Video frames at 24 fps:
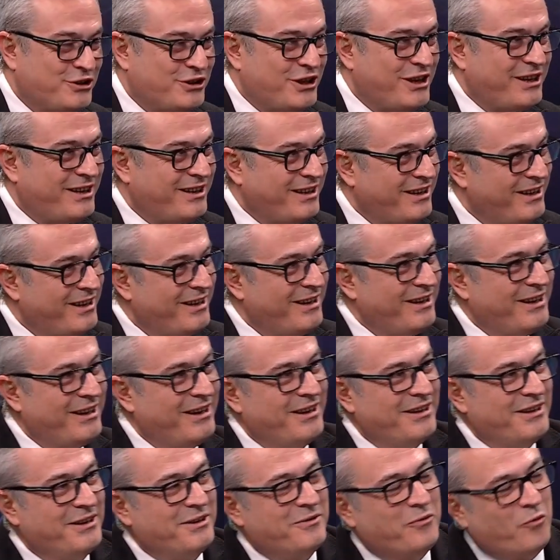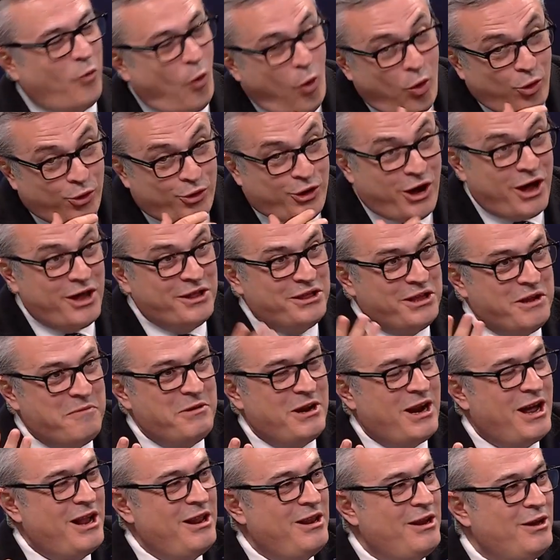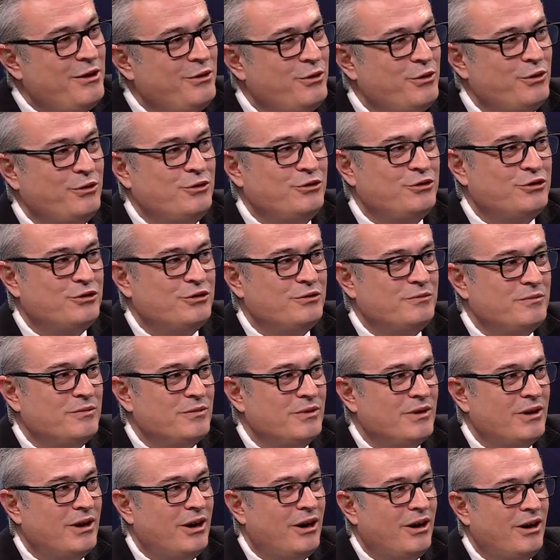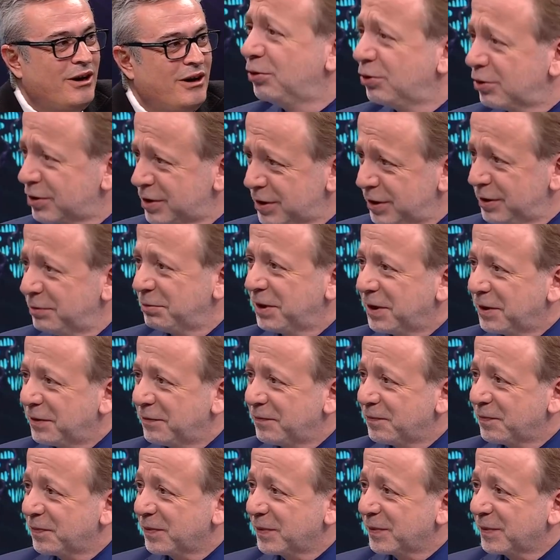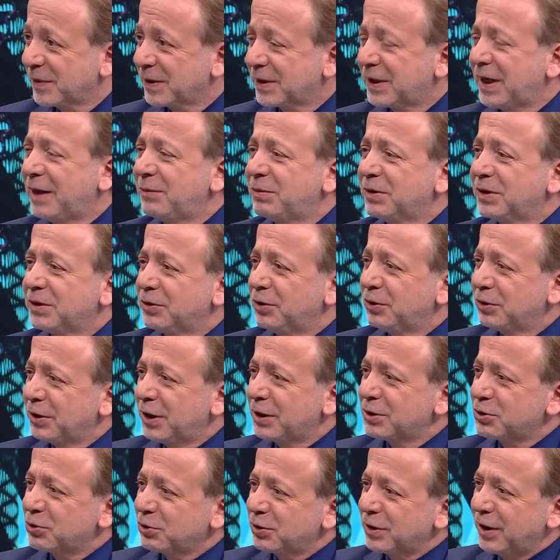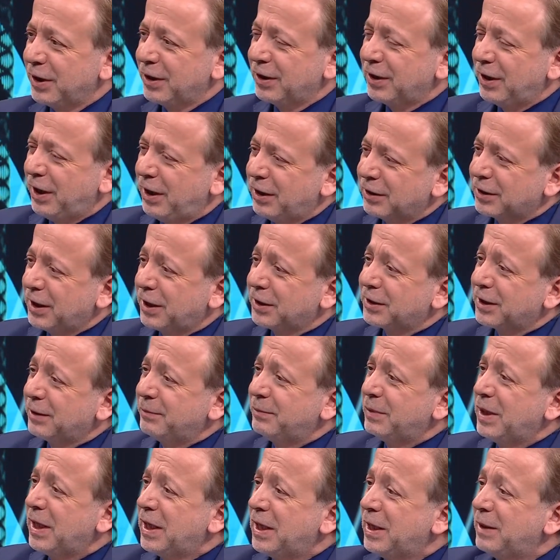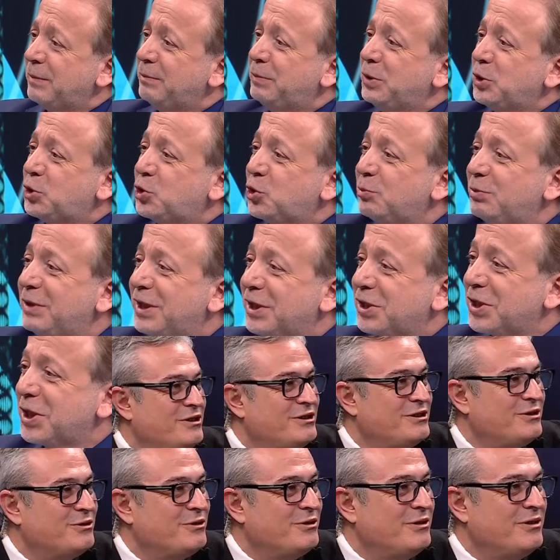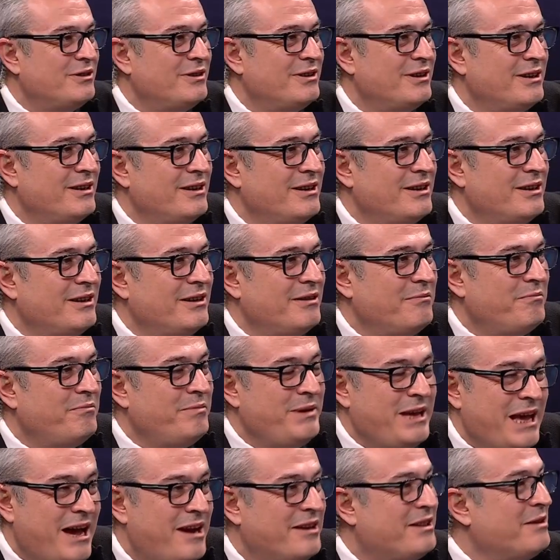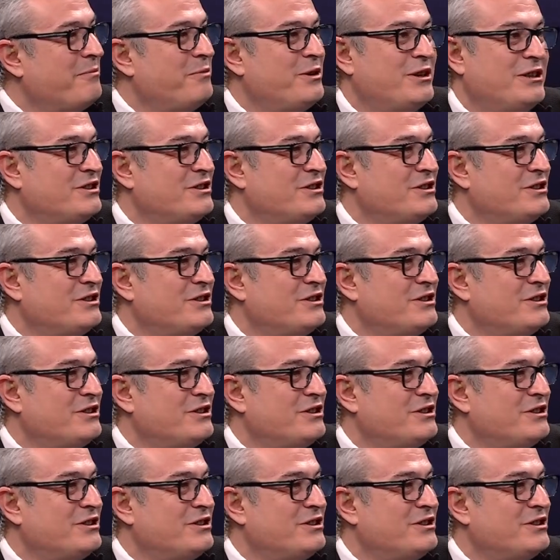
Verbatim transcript: Ama bak ilgi çekiyor Volkan Demirel'le ve görüştüm. tıklıyorsun. Tıklıyorsun değil mi? Ama bu yalan. Tabii ondan sonra alt alta beklentiyi bir cümle ne oluyor? Geliyor Bir yerde geliyor.